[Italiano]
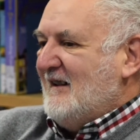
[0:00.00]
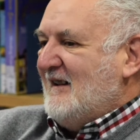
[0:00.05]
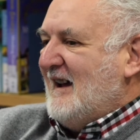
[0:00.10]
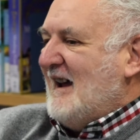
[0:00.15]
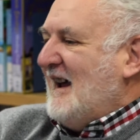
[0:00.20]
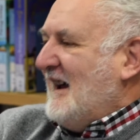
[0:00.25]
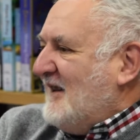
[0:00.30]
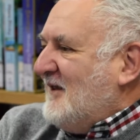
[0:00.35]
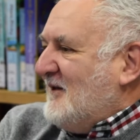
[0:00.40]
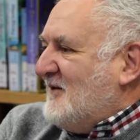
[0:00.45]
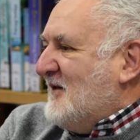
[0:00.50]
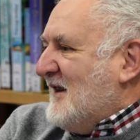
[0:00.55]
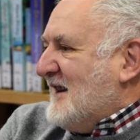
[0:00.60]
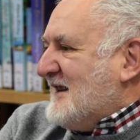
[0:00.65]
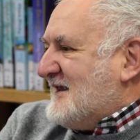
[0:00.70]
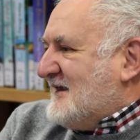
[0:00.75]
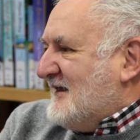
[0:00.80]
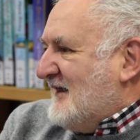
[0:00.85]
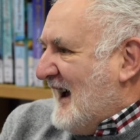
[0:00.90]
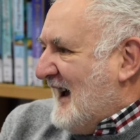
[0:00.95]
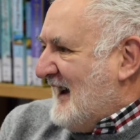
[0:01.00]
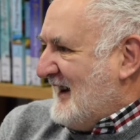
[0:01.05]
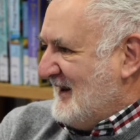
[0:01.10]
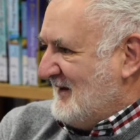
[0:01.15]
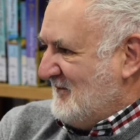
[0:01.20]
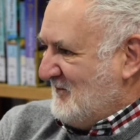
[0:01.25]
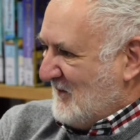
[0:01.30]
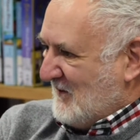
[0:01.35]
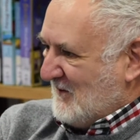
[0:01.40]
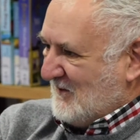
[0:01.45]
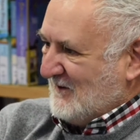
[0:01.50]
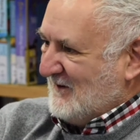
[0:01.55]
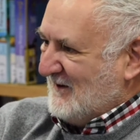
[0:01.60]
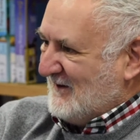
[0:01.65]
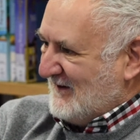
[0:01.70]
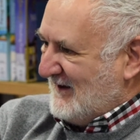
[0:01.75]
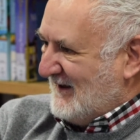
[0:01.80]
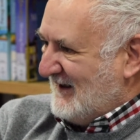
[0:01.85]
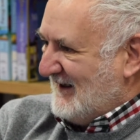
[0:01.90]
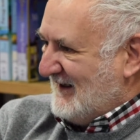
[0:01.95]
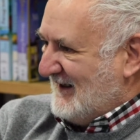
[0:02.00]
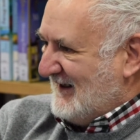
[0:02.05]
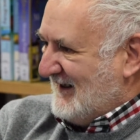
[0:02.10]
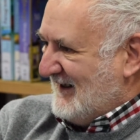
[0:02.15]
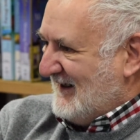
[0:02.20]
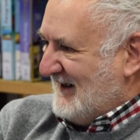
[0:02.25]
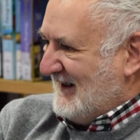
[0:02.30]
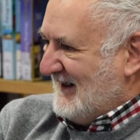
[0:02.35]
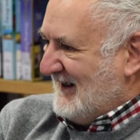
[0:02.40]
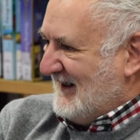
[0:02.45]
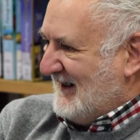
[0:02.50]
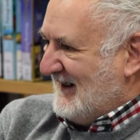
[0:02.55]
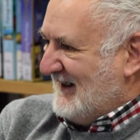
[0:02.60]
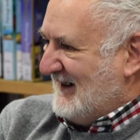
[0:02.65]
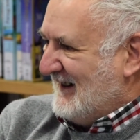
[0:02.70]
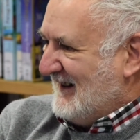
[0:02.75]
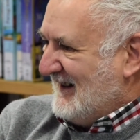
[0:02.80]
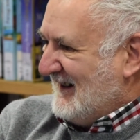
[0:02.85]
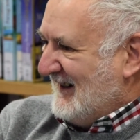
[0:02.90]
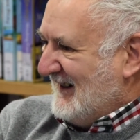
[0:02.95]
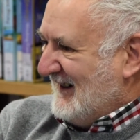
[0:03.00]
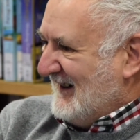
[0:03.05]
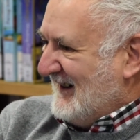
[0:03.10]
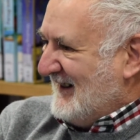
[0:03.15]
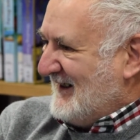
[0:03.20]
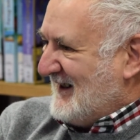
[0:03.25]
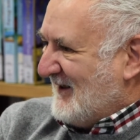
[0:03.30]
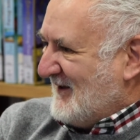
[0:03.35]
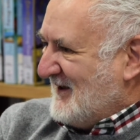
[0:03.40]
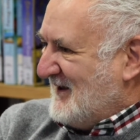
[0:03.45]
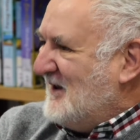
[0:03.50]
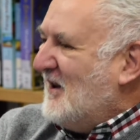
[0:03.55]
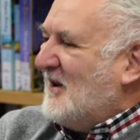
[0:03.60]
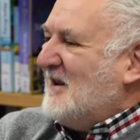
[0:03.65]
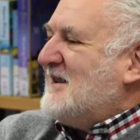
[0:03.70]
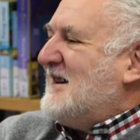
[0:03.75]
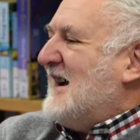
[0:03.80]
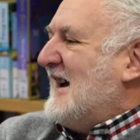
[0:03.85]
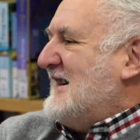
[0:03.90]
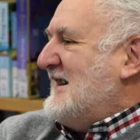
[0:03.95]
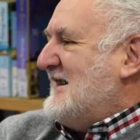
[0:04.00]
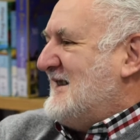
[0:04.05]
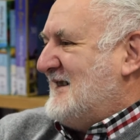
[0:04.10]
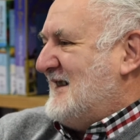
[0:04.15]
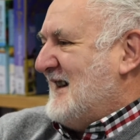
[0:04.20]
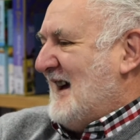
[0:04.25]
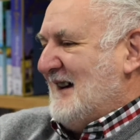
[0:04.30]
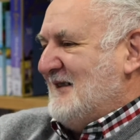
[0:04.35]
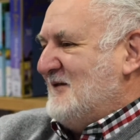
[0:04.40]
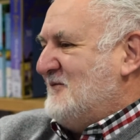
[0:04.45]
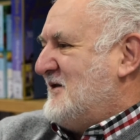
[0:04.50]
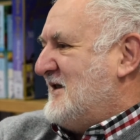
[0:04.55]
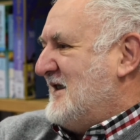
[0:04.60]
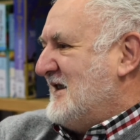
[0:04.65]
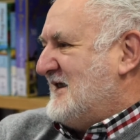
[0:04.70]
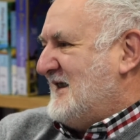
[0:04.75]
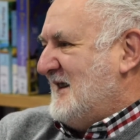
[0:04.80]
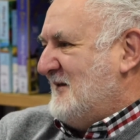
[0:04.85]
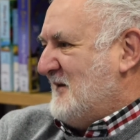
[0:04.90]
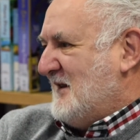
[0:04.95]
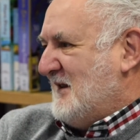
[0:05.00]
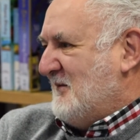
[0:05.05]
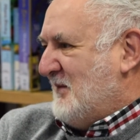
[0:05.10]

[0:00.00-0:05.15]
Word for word: E questo è il modo di, cioè, di organizzare un sistema di